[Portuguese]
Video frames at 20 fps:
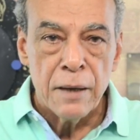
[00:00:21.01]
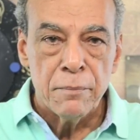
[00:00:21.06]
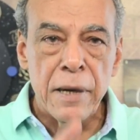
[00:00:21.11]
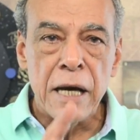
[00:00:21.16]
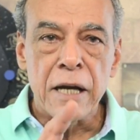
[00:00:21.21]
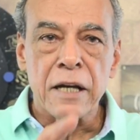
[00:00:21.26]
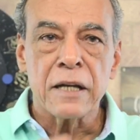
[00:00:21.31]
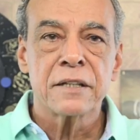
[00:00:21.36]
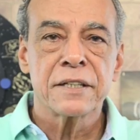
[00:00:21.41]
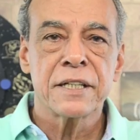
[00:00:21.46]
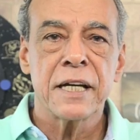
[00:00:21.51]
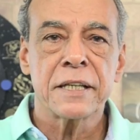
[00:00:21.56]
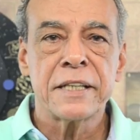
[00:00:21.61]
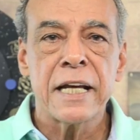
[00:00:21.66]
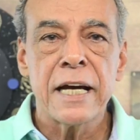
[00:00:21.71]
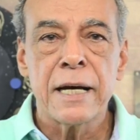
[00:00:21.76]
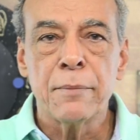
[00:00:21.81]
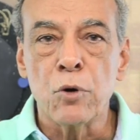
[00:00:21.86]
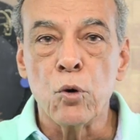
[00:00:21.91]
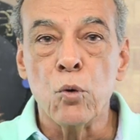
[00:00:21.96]
Bem,
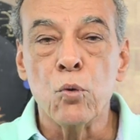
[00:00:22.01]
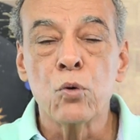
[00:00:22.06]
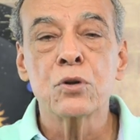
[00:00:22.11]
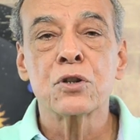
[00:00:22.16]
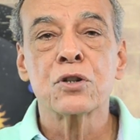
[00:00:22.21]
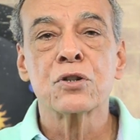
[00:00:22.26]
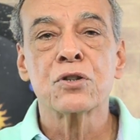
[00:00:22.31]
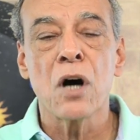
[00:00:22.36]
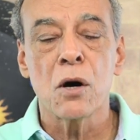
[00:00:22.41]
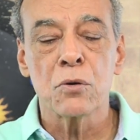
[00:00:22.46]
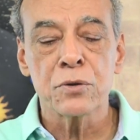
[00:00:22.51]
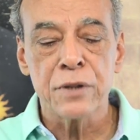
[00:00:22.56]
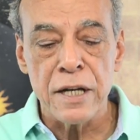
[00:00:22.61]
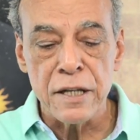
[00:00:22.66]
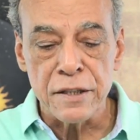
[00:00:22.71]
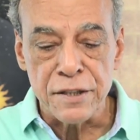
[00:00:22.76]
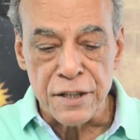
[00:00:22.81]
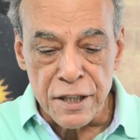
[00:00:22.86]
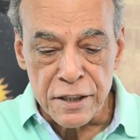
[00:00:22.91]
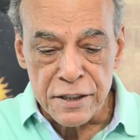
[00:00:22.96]
setembro, o Sol
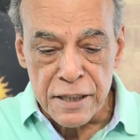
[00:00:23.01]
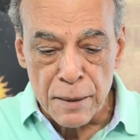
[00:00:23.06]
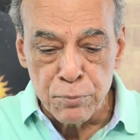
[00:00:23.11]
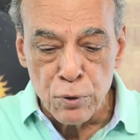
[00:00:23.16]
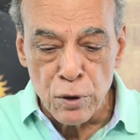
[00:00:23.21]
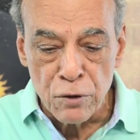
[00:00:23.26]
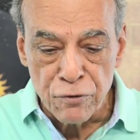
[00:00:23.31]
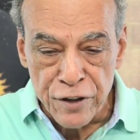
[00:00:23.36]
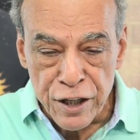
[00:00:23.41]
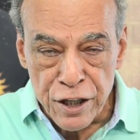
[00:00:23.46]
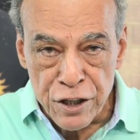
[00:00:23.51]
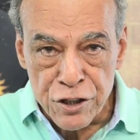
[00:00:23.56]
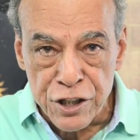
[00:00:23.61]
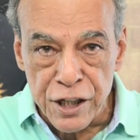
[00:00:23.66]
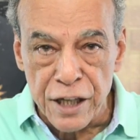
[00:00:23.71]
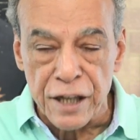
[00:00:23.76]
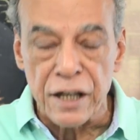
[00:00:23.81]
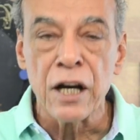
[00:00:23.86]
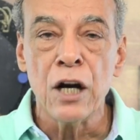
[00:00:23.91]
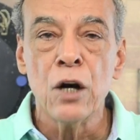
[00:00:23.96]
transita por
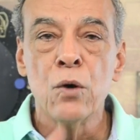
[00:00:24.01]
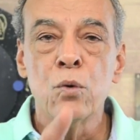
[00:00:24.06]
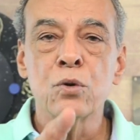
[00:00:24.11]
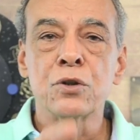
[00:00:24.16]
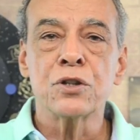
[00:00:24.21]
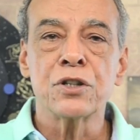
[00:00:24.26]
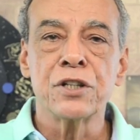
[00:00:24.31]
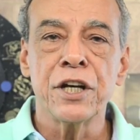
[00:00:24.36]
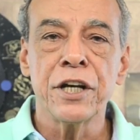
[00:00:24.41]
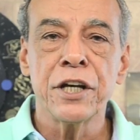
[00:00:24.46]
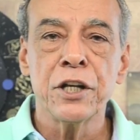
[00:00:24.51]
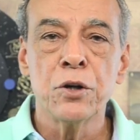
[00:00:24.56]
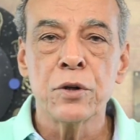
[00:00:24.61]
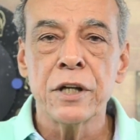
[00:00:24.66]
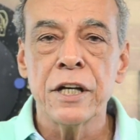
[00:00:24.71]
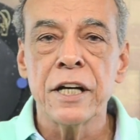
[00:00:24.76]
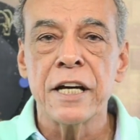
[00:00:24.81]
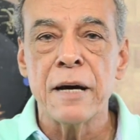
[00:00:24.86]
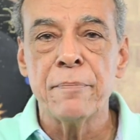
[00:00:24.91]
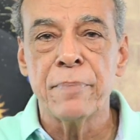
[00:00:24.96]
Virgem, o signo
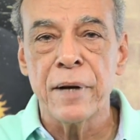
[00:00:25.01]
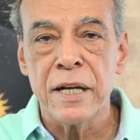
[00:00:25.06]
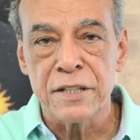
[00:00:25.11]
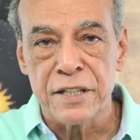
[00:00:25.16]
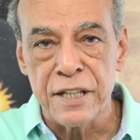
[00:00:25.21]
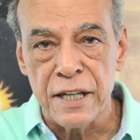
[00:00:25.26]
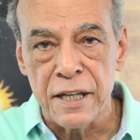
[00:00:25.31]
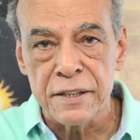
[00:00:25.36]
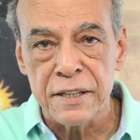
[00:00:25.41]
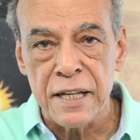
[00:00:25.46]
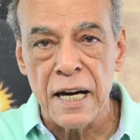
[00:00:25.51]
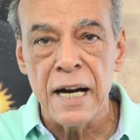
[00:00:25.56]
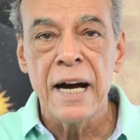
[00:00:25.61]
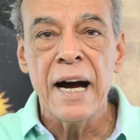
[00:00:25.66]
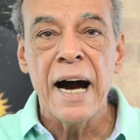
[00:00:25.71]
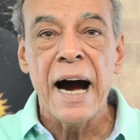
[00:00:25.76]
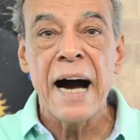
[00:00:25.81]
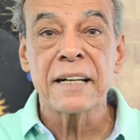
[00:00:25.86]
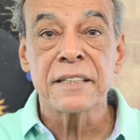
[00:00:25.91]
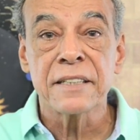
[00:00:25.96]
que
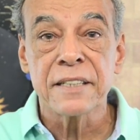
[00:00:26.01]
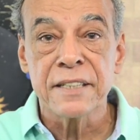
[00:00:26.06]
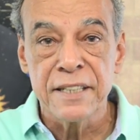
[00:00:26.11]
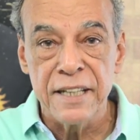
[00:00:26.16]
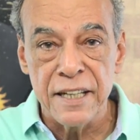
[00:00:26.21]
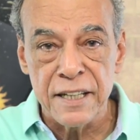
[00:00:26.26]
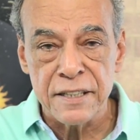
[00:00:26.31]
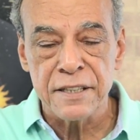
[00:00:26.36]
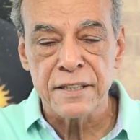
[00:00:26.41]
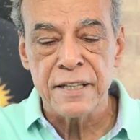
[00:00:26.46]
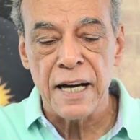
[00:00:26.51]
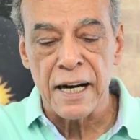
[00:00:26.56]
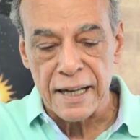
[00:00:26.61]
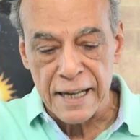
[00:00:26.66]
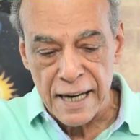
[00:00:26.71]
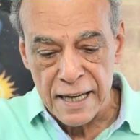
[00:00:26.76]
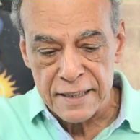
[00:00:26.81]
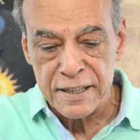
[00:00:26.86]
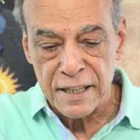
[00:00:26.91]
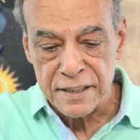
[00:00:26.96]
representa a sexta
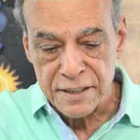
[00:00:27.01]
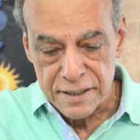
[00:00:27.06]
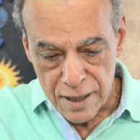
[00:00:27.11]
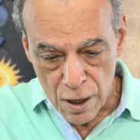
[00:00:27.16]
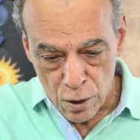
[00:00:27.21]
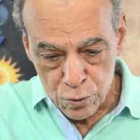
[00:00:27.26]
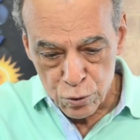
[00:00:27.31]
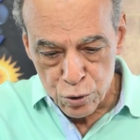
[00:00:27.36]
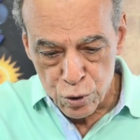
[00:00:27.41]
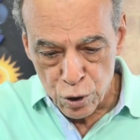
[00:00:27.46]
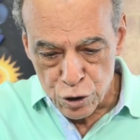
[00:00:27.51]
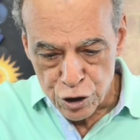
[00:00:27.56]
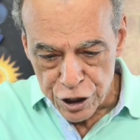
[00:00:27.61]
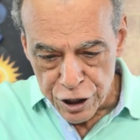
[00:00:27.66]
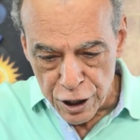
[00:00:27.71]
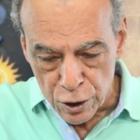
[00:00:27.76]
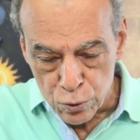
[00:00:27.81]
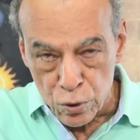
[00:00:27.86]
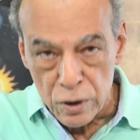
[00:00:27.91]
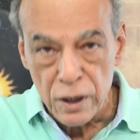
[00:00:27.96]
casa astral do
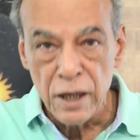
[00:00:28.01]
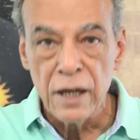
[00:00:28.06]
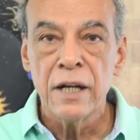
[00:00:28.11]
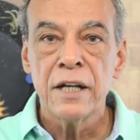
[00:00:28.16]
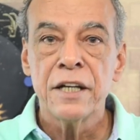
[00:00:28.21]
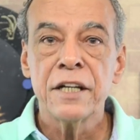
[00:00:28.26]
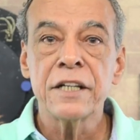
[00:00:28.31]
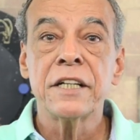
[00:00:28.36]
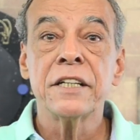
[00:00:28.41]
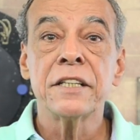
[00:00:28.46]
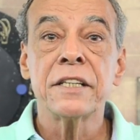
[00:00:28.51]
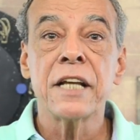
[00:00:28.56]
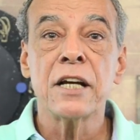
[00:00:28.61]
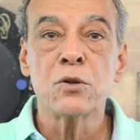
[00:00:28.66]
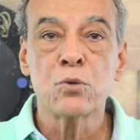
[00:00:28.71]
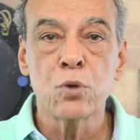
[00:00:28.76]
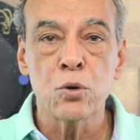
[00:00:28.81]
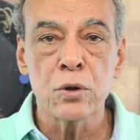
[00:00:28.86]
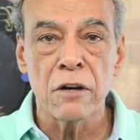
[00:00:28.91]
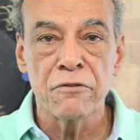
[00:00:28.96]
zodíaco e que
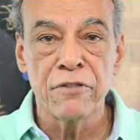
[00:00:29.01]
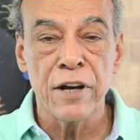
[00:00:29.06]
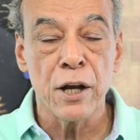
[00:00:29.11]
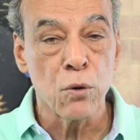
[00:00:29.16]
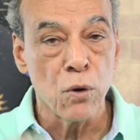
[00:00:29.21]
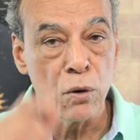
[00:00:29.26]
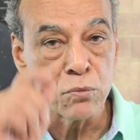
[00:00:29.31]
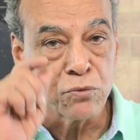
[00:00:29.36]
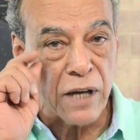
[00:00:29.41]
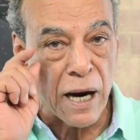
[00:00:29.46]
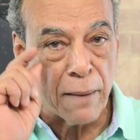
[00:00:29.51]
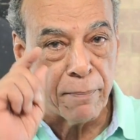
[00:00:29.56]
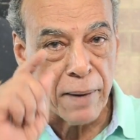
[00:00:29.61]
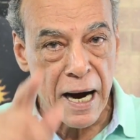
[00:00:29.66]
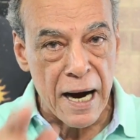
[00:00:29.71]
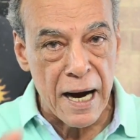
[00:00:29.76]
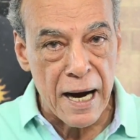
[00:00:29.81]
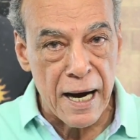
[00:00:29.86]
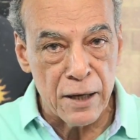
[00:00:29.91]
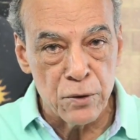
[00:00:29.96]
tem tudo a ver com
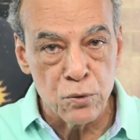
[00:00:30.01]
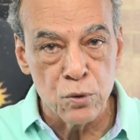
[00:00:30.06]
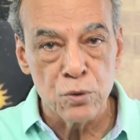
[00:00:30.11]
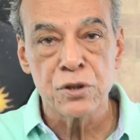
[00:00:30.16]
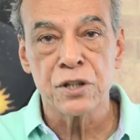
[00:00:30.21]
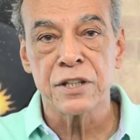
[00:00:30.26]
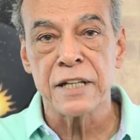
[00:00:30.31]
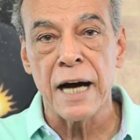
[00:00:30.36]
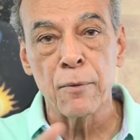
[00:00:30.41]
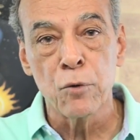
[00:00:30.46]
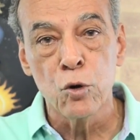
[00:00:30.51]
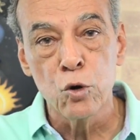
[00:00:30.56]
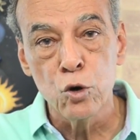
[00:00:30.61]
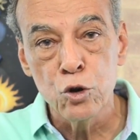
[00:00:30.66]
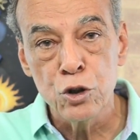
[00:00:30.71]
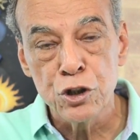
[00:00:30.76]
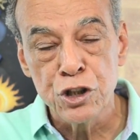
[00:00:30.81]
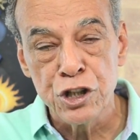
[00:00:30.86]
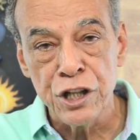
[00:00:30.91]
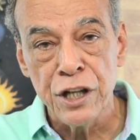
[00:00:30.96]
trabalho,
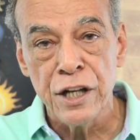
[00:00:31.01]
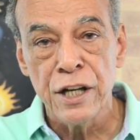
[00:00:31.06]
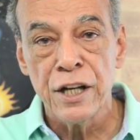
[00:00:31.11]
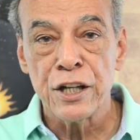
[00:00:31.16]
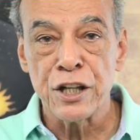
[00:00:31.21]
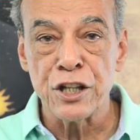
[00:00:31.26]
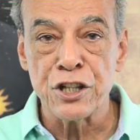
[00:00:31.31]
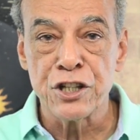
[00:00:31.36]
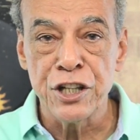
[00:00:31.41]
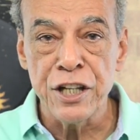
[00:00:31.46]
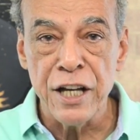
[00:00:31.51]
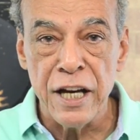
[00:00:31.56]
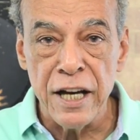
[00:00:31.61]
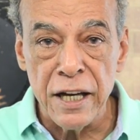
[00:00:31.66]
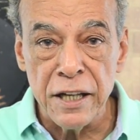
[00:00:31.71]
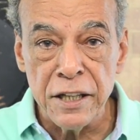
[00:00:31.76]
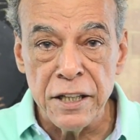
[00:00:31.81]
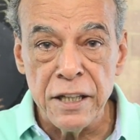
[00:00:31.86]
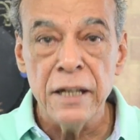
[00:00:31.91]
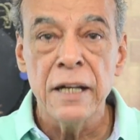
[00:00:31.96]
saúde,
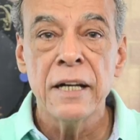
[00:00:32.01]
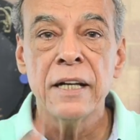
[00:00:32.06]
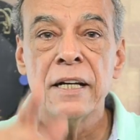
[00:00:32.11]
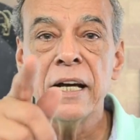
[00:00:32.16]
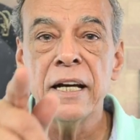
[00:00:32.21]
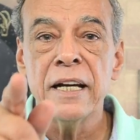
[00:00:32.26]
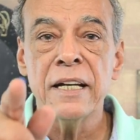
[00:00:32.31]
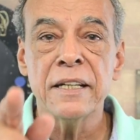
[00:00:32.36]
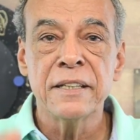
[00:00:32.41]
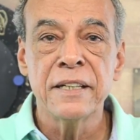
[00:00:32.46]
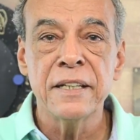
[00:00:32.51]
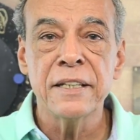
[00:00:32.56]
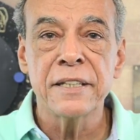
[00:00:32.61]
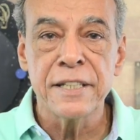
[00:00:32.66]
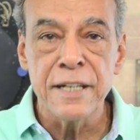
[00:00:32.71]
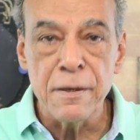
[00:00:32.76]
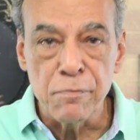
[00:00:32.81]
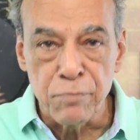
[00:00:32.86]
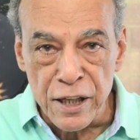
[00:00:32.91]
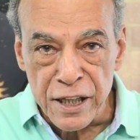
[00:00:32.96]
higiene e
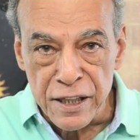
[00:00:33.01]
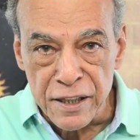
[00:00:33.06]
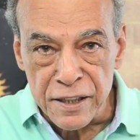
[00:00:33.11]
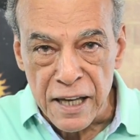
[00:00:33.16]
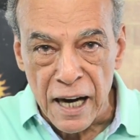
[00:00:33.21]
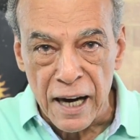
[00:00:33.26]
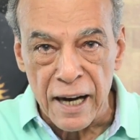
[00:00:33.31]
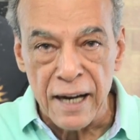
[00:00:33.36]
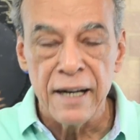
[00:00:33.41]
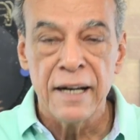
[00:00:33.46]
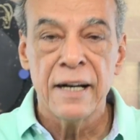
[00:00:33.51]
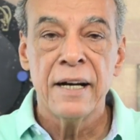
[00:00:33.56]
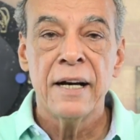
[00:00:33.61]
disciplina.